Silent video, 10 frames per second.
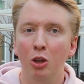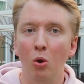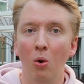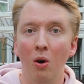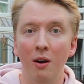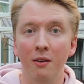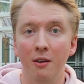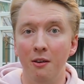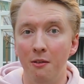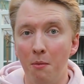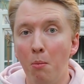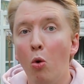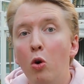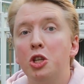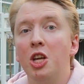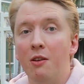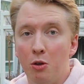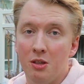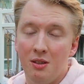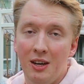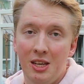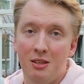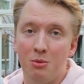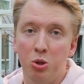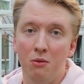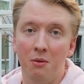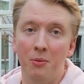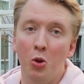то можно его называть этим словом,